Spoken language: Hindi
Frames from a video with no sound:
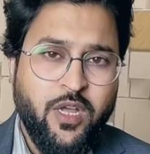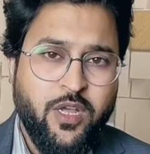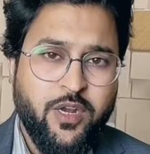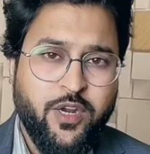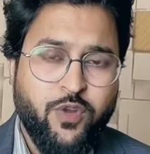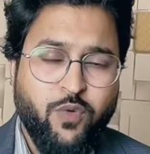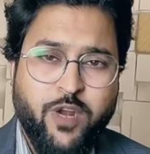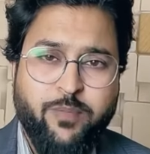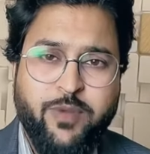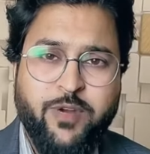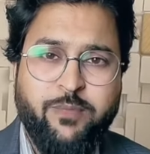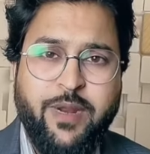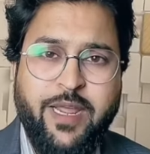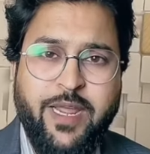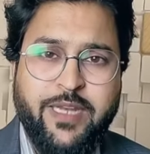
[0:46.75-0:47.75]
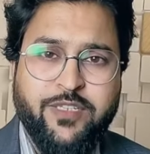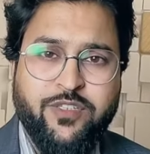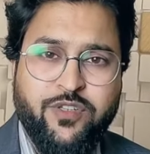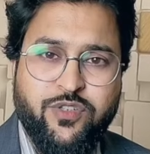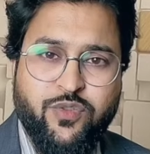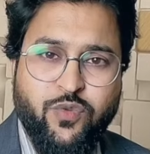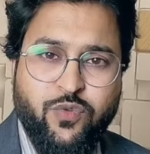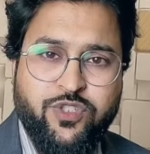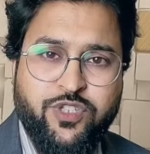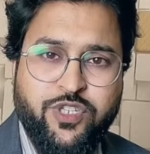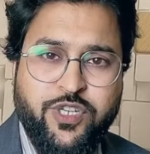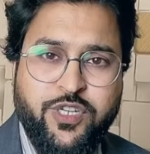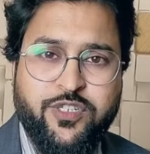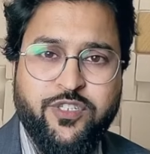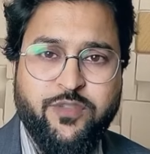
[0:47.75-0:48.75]
रिक्वायरमेंट प्लान्स रिसोर्स
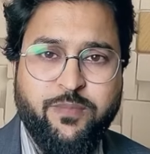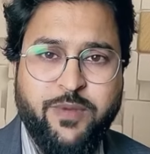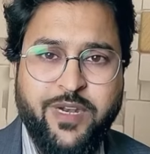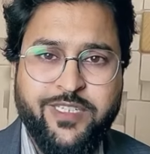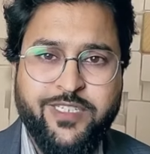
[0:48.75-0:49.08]
शीट्स